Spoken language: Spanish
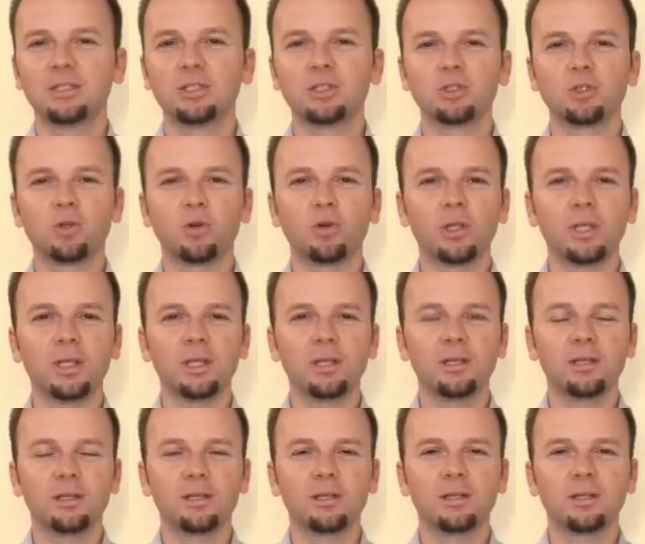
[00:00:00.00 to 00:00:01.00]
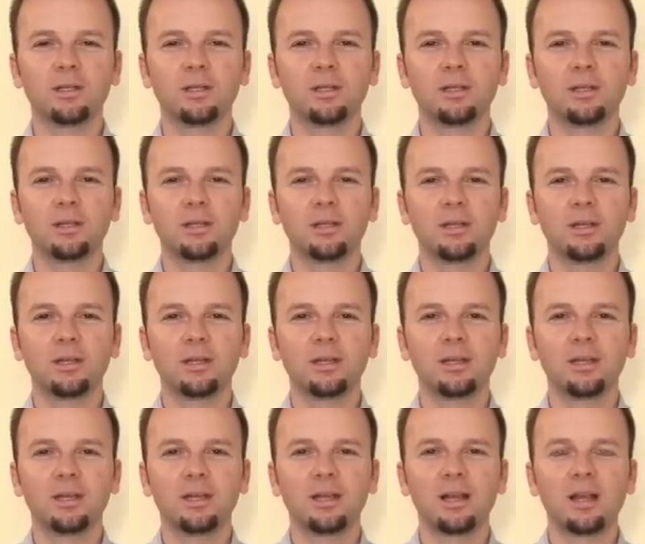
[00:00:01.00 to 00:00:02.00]
Soy.
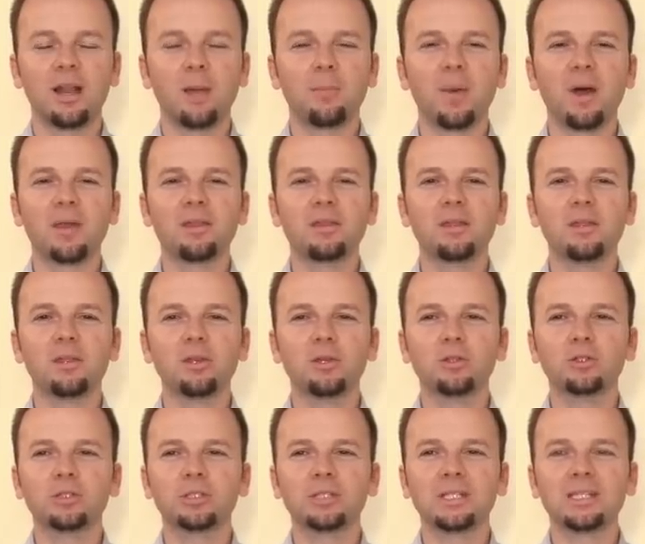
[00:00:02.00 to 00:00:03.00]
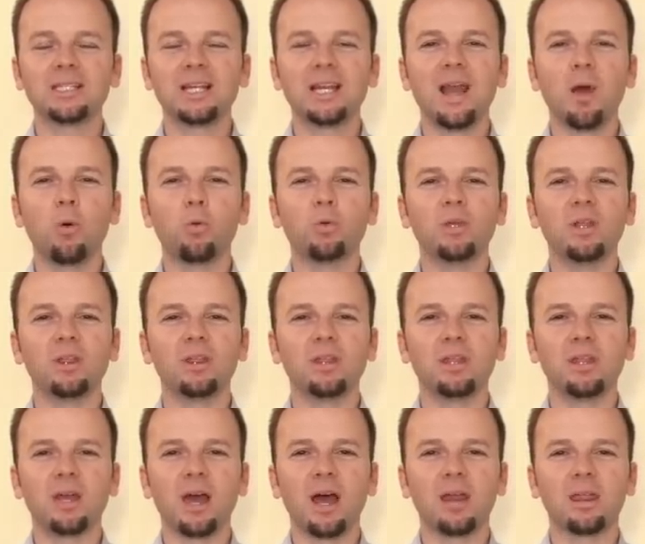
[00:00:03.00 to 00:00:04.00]
La paz de Dios es la
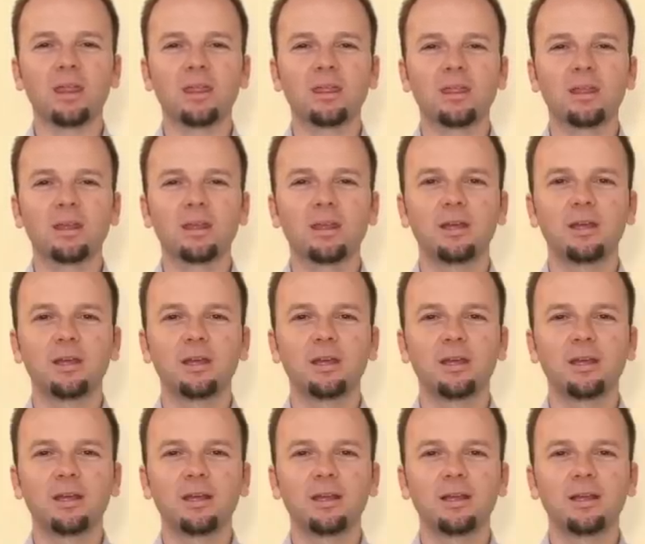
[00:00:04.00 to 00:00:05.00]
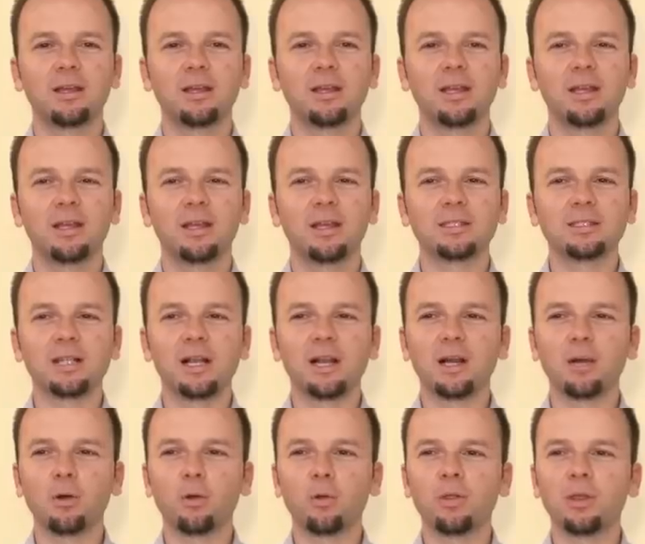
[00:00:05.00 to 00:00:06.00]
unicidad es el
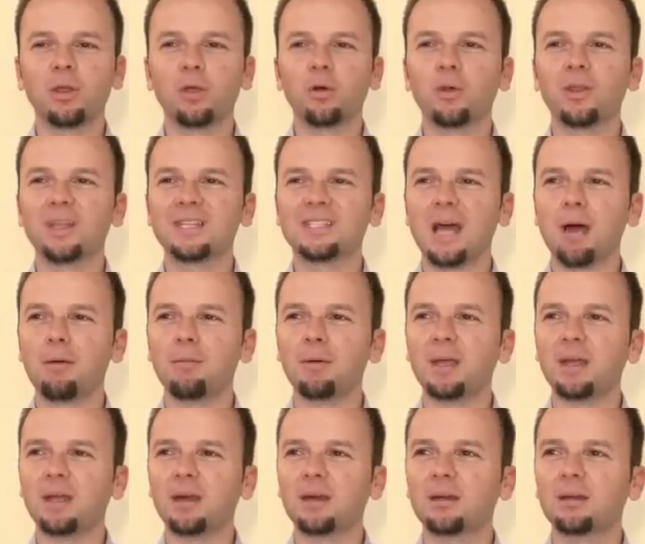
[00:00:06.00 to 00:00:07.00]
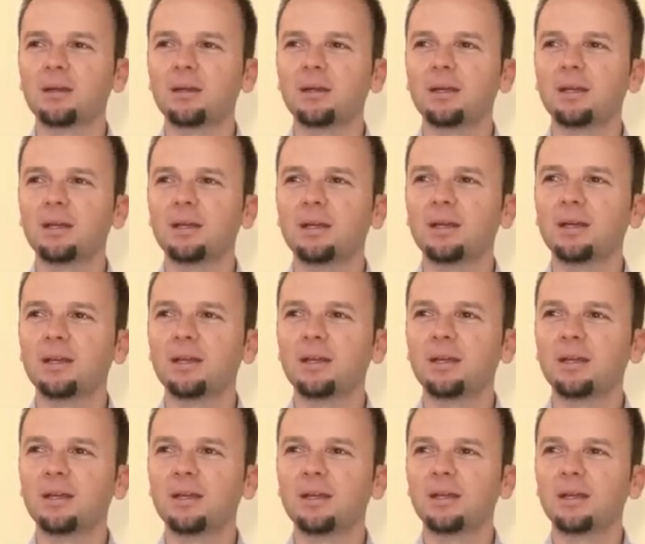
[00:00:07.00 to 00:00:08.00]
regocijo de saber
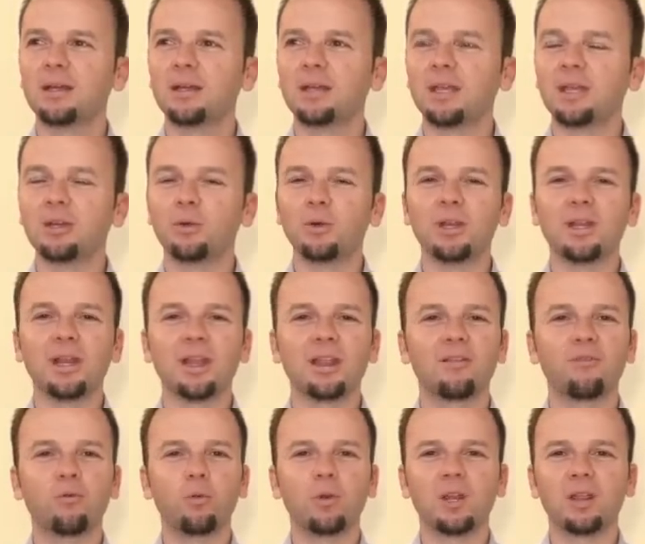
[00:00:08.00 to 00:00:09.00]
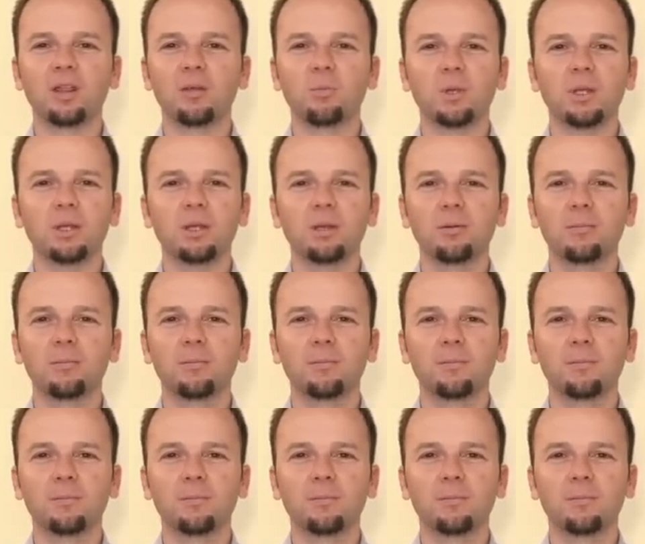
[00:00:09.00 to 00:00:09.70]
que no hay nada fuera de mí,